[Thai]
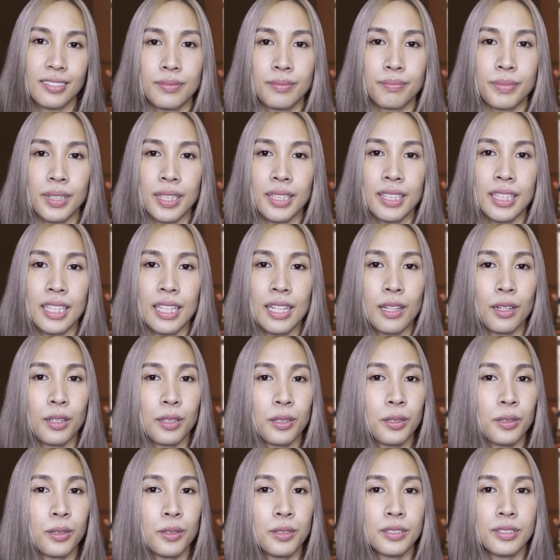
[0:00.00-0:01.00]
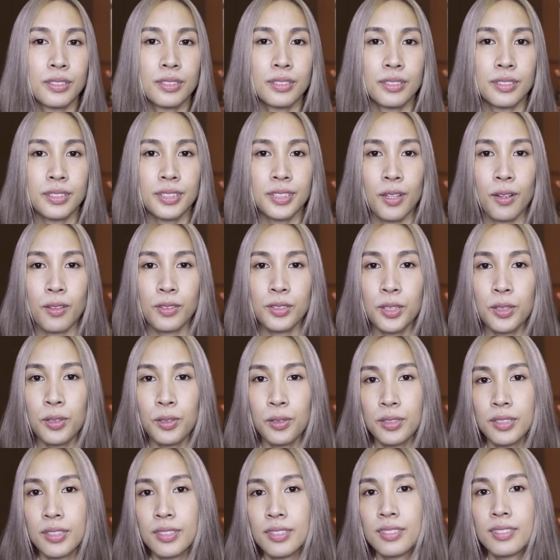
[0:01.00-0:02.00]
ไปทีละคนสองค
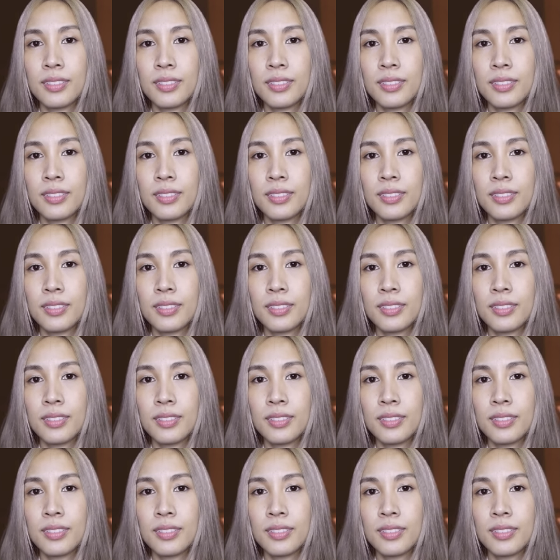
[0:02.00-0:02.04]
น